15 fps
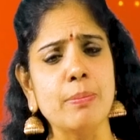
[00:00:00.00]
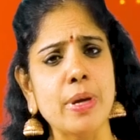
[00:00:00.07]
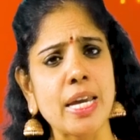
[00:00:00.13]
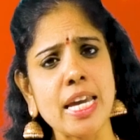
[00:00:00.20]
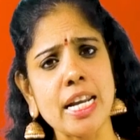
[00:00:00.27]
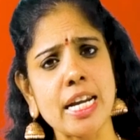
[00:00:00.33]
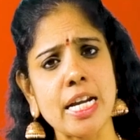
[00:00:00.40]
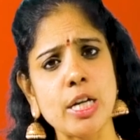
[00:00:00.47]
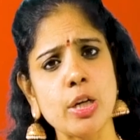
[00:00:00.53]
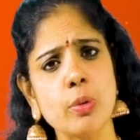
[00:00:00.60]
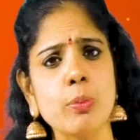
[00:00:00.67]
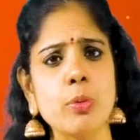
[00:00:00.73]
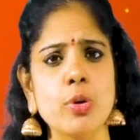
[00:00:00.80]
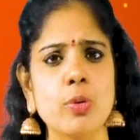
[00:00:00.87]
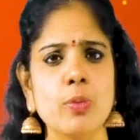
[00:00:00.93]
మే రెండు
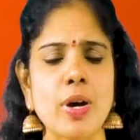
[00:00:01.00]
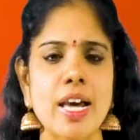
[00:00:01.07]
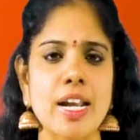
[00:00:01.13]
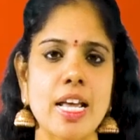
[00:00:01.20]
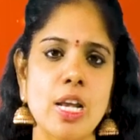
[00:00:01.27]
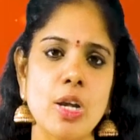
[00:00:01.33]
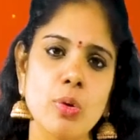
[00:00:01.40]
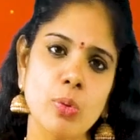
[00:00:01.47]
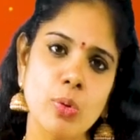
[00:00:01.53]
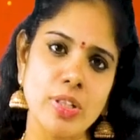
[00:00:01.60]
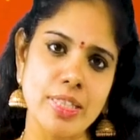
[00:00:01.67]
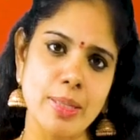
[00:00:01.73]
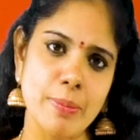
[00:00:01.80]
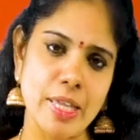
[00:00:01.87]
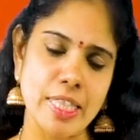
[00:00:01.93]
మూడు వారాల్లో
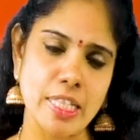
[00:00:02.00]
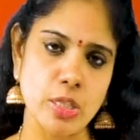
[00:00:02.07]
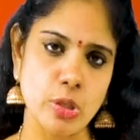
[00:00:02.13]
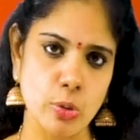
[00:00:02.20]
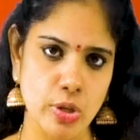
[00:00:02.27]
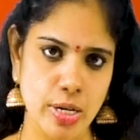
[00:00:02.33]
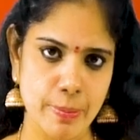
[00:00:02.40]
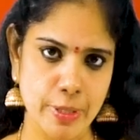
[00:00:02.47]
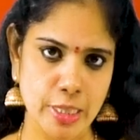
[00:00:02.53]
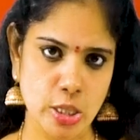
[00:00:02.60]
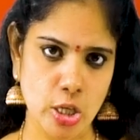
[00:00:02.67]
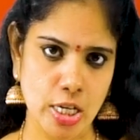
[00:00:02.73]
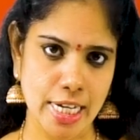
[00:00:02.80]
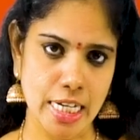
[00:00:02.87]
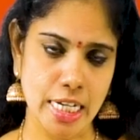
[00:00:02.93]
కొంతమంది
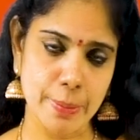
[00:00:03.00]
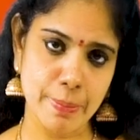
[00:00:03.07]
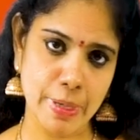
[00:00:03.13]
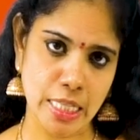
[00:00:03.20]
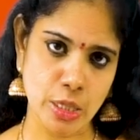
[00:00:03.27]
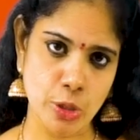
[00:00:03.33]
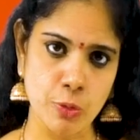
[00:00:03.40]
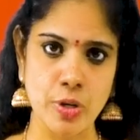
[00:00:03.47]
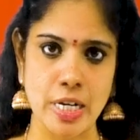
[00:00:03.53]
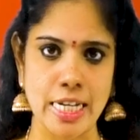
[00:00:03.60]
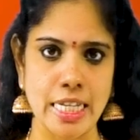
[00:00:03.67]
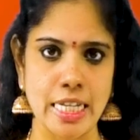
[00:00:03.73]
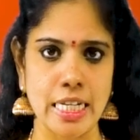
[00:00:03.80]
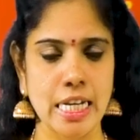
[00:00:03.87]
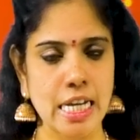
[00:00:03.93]
దూరమిత్రుల్ని
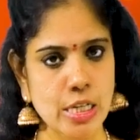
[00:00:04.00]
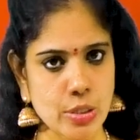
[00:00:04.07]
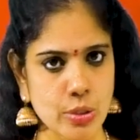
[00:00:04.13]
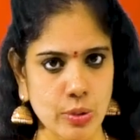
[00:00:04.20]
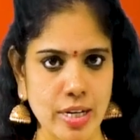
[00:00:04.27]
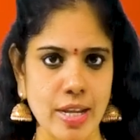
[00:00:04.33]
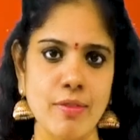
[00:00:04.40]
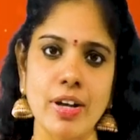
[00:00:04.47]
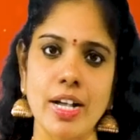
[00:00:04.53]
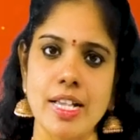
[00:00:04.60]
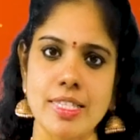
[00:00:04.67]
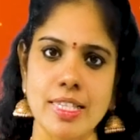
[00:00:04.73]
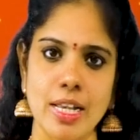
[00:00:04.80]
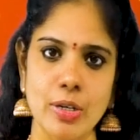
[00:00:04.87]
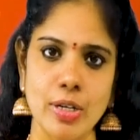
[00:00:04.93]
బంధువుల్ని కలుసుకునే
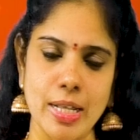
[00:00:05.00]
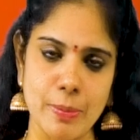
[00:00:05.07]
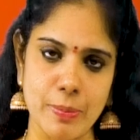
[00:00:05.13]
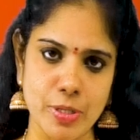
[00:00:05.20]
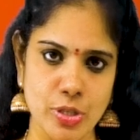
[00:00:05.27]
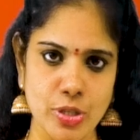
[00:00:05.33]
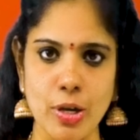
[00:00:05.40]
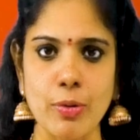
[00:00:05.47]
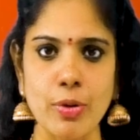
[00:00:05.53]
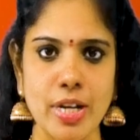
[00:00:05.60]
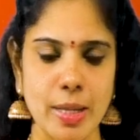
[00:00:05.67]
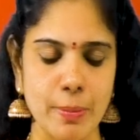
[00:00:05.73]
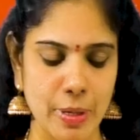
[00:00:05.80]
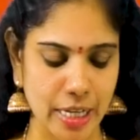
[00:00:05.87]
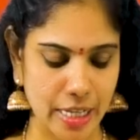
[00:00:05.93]
అవకాశాలు కనిపిస్తూ
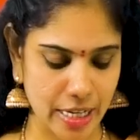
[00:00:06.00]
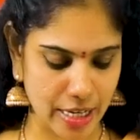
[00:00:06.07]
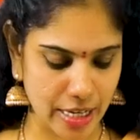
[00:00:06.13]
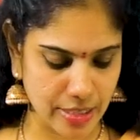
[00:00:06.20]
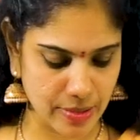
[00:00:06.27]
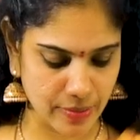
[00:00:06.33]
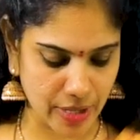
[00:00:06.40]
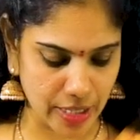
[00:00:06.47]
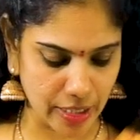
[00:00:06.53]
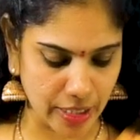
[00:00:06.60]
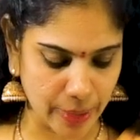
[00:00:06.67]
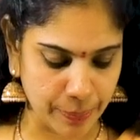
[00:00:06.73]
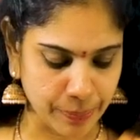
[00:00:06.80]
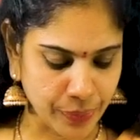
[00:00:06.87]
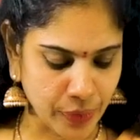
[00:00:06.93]
ఉన్నాయి మకర రాశి
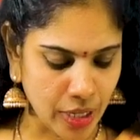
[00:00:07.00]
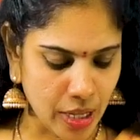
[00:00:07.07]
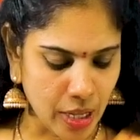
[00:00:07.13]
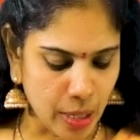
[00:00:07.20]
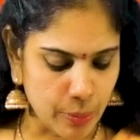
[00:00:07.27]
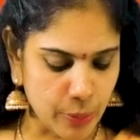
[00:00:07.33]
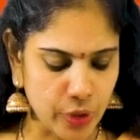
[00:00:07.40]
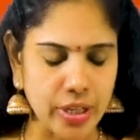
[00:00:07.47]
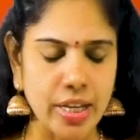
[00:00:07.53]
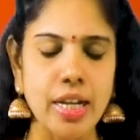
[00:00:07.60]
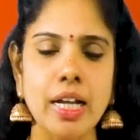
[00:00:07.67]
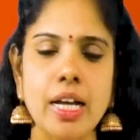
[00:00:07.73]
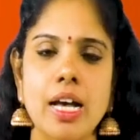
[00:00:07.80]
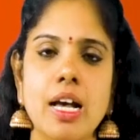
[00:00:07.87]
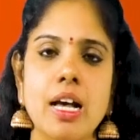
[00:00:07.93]
వారికి
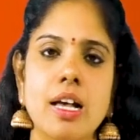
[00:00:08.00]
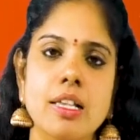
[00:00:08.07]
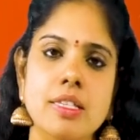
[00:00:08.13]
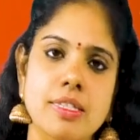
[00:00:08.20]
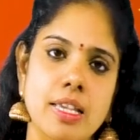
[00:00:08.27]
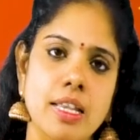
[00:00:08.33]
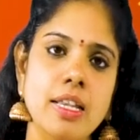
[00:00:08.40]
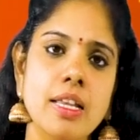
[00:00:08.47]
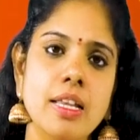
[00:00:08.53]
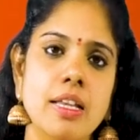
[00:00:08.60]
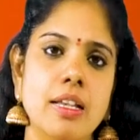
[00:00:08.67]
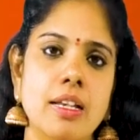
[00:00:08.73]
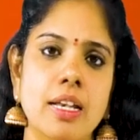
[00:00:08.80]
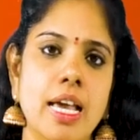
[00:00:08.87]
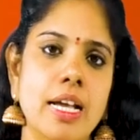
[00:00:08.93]
ముఖ్యంగా శని
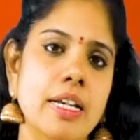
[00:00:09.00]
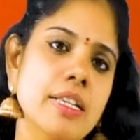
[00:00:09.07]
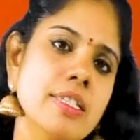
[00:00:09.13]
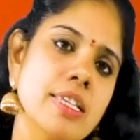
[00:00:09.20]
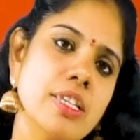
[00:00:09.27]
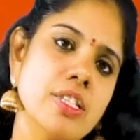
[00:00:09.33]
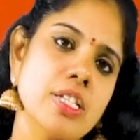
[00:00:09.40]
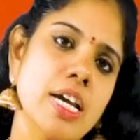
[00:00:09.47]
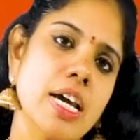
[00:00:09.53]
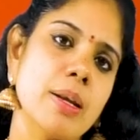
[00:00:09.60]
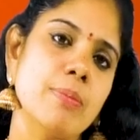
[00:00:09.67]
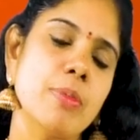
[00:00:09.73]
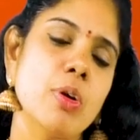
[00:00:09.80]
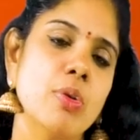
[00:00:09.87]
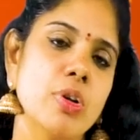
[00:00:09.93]
లగ్న
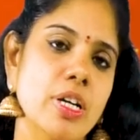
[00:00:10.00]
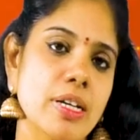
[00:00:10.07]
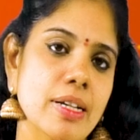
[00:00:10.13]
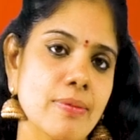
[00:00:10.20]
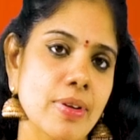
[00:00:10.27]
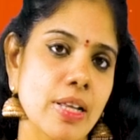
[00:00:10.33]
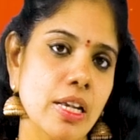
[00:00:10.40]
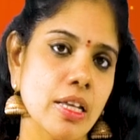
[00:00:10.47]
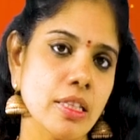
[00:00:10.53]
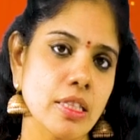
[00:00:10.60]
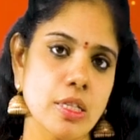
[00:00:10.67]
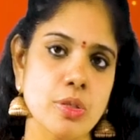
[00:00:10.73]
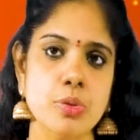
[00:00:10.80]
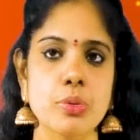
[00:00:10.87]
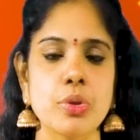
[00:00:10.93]
సంచారంలో ఉండటం వల్ల
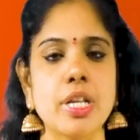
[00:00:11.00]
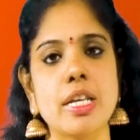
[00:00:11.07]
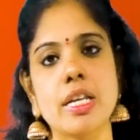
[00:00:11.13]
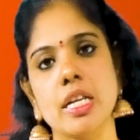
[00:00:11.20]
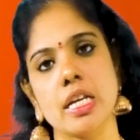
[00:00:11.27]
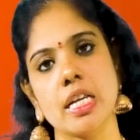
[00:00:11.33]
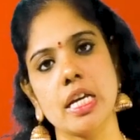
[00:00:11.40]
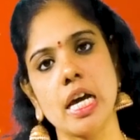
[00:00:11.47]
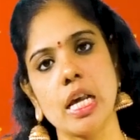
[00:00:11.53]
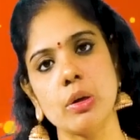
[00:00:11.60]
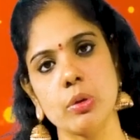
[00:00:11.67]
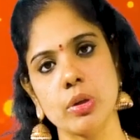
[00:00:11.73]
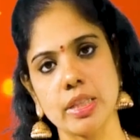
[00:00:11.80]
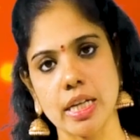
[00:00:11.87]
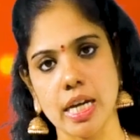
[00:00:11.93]
తీసుకునే నిర్ణయాలు
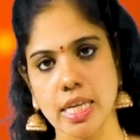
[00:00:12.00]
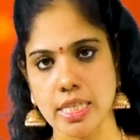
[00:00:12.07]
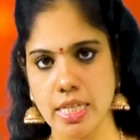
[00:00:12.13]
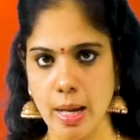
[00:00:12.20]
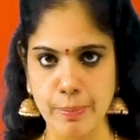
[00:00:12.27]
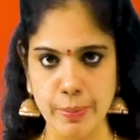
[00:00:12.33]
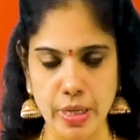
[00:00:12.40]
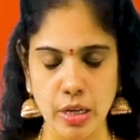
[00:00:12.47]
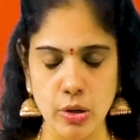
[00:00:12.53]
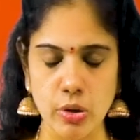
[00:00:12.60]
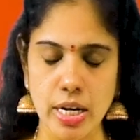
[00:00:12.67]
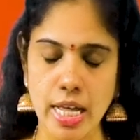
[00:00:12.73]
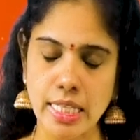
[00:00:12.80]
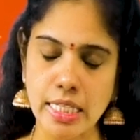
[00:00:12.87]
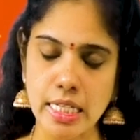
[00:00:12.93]
కొద్దిగా జాప్యంగా
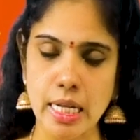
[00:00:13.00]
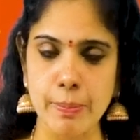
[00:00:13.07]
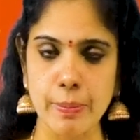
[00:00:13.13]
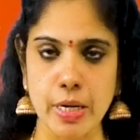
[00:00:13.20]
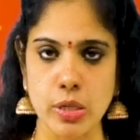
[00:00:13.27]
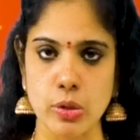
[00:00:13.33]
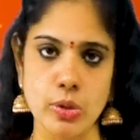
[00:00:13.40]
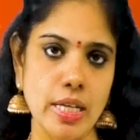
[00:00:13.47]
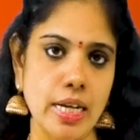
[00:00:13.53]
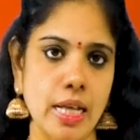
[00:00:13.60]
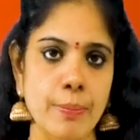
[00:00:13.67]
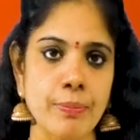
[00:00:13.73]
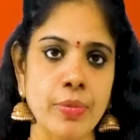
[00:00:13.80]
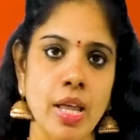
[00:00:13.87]
ఉన్న అధిక పట్టుదల